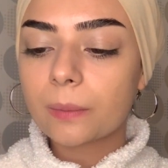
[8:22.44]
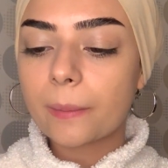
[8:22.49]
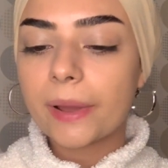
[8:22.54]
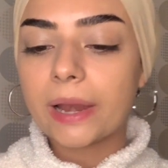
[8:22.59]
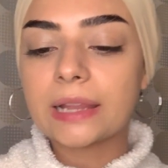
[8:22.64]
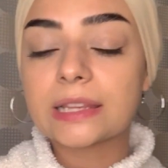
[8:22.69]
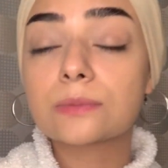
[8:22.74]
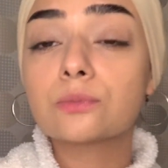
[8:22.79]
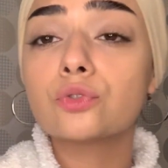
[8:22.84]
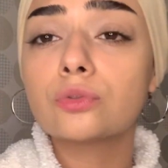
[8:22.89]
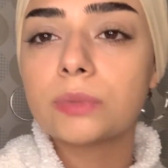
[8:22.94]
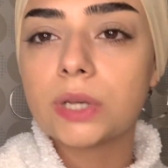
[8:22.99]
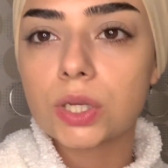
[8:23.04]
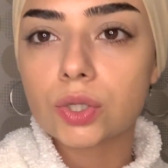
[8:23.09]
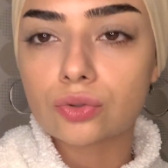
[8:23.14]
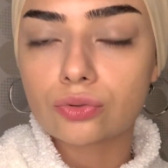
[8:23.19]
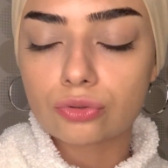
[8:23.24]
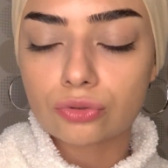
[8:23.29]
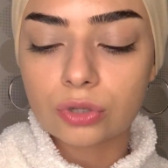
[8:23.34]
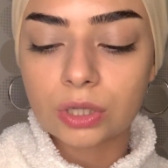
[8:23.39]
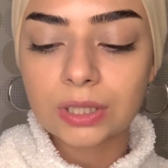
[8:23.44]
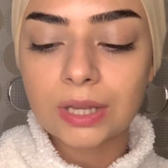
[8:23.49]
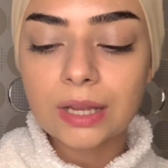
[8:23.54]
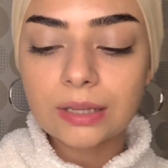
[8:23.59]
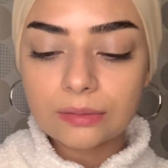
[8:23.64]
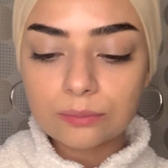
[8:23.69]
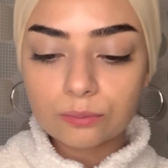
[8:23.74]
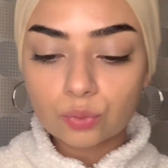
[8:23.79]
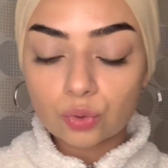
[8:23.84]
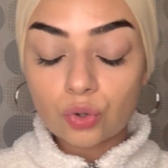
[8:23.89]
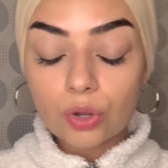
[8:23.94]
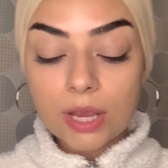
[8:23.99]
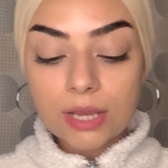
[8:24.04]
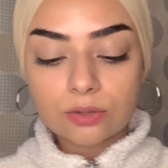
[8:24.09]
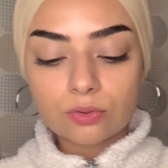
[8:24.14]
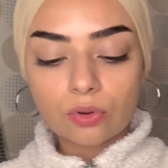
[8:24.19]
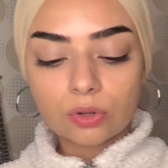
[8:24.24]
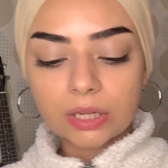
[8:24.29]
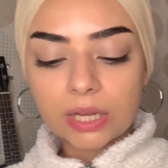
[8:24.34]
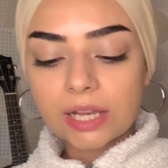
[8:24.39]
Evet bunu biliyorsunuz zaten. Bunu en
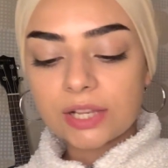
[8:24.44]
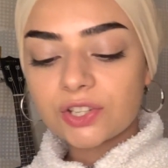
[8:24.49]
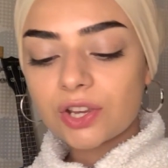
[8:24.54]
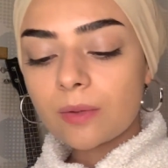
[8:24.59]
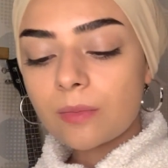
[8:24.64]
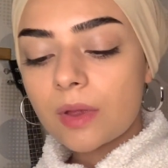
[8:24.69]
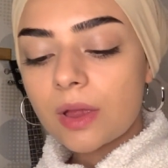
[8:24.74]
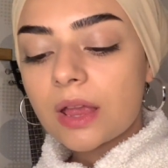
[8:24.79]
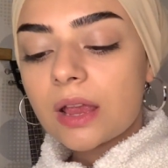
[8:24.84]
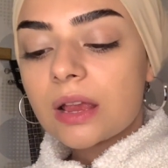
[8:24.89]
son göreceğim.